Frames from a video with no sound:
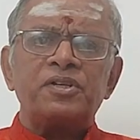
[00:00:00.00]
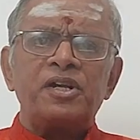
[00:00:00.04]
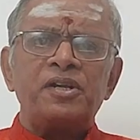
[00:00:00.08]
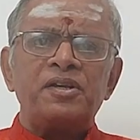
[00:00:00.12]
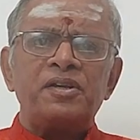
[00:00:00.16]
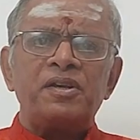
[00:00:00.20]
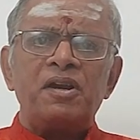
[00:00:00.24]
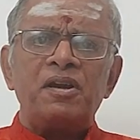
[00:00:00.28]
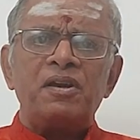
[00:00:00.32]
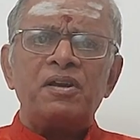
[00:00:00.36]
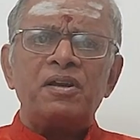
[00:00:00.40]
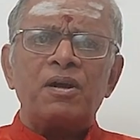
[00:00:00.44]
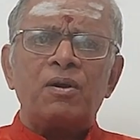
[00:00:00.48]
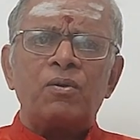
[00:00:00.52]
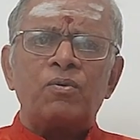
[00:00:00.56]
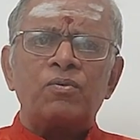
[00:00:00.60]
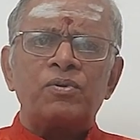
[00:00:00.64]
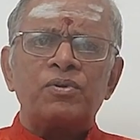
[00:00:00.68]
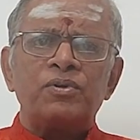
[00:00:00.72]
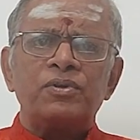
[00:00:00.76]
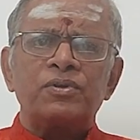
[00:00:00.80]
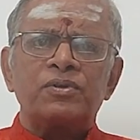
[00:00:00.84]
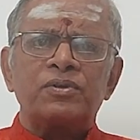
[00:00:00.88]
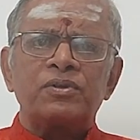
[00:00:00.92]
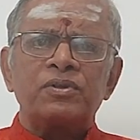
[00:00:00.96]
தைரியம்
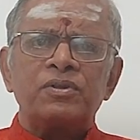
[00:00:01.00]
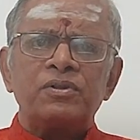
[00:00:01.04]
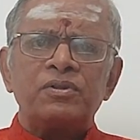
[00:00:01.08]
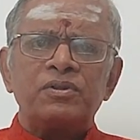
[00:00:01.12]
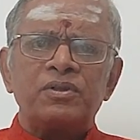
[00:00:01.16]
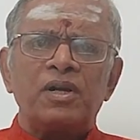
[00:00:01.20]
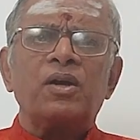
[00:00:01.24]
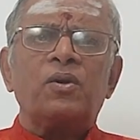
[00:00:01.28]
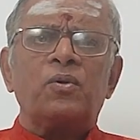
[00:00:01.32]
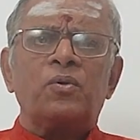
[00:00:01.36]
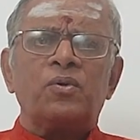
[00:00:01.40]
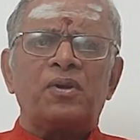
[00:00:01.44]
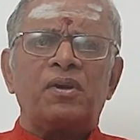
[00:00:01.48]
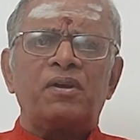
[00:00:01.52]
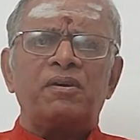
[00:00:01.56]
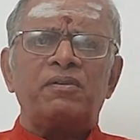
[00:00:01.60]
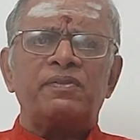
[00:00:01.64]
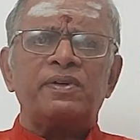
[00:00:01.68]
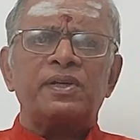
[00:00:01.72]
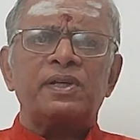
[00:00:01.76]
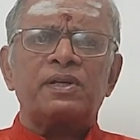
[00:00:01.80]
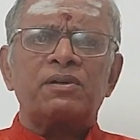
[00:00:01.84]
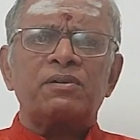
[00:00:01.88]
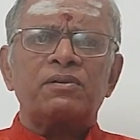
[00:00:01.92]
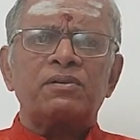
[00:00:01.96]
உங்களுக்கு
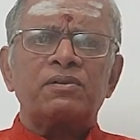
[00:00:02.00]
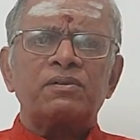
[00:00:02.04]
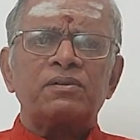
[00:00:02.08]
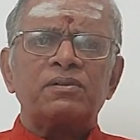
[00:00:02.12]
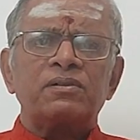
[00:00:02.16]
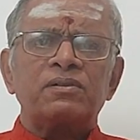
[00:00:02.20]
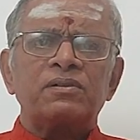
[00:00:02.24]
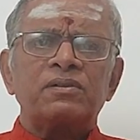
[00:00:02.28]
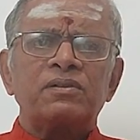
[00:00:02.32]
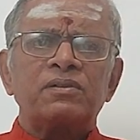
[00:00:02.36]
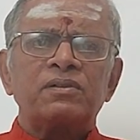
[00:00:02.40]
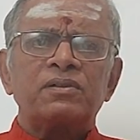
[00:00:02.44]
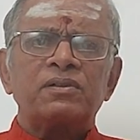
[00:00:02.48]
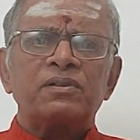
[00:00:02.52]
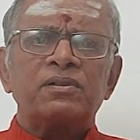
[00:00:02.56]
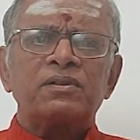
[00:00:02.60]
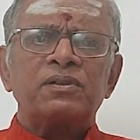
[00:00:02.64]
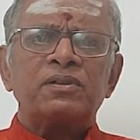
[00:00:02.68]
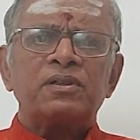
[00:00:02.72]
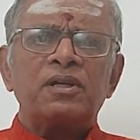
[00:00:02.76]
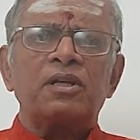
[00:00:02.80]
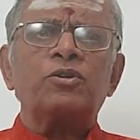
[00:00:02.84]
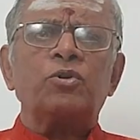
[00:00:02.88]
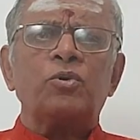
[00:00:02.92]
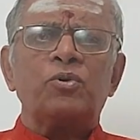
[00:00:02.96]
வீர்
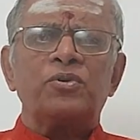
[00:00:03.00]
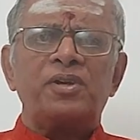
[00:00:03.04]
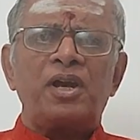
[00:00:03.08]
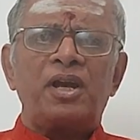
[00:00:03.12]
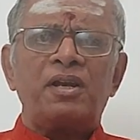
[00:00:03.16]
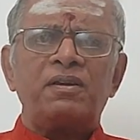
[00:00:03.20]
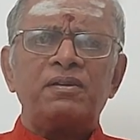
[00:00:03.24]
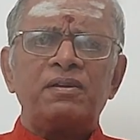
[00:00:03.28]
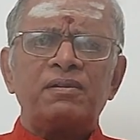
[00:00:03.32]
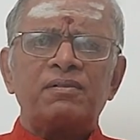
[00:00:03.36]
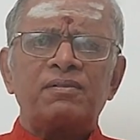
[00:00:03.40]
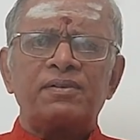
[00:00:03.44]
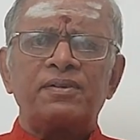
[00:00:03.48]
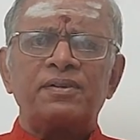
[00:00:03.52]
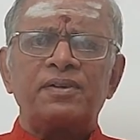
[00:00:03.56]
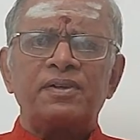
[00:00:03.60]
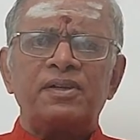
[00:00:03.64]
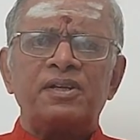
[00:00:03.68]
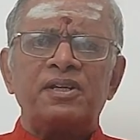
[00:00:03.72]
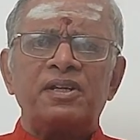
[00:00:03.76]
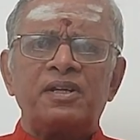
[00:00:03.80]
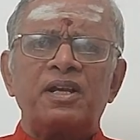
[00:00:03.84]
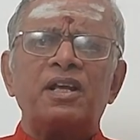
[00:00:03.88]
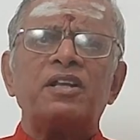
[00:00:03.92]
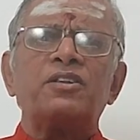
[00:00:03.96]
எந்த ஊர் யானி
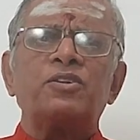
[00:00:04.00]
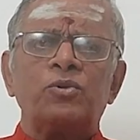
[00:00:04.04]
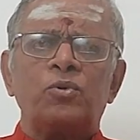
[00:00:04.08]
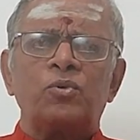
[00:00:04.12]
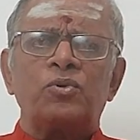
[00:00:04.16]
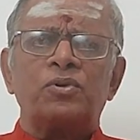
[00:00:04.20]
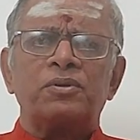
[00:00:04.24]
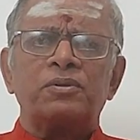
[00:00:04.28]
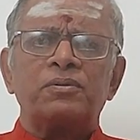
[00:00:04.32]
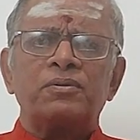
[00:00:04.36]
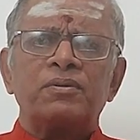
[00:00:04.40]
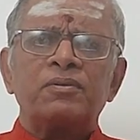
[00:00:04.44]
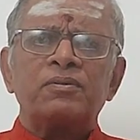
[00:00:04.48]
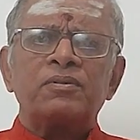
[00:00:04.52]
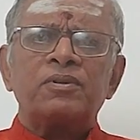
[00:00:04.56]
நீங்கள் எந்த ஊர்